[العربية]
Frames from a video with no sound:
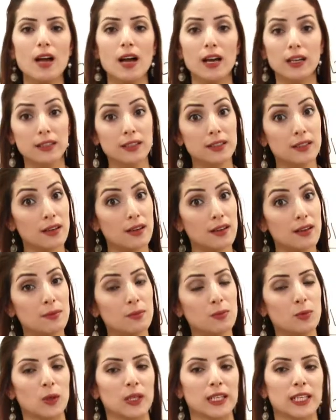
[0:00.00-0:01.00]

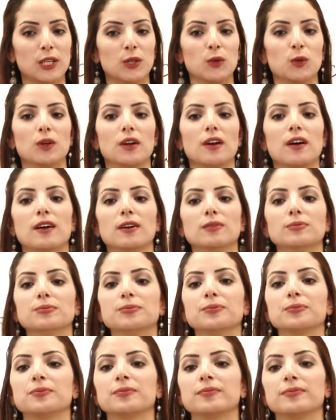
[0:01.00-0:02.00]
الجرام والكيلوغرام
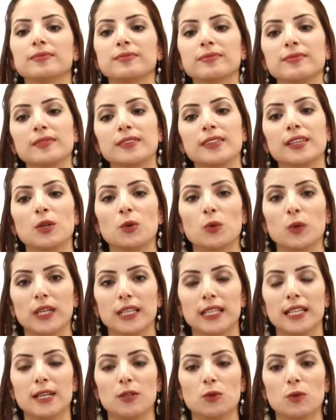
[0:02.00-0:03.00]

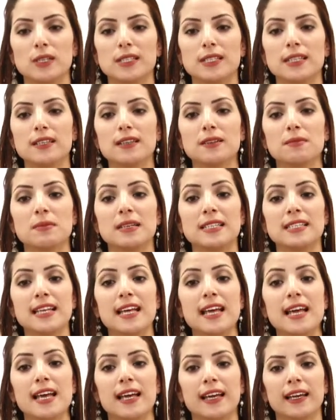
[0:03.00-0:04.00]
وحدات وزن
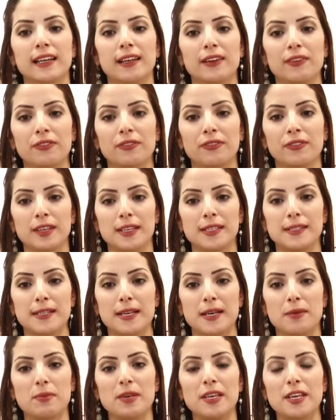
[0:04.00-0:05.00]
مسائل
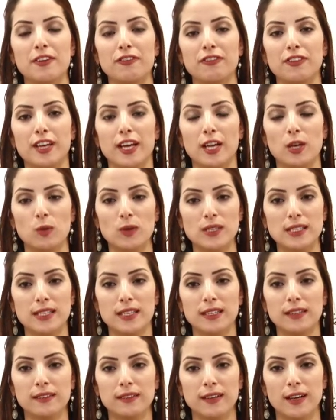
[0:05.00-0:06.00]
حسابية في
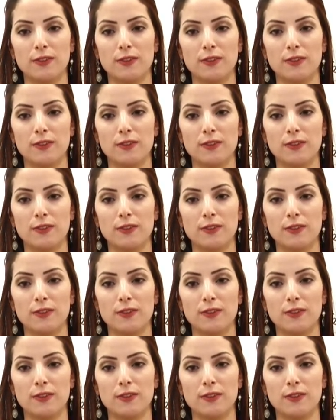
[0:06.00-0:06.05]
الوزن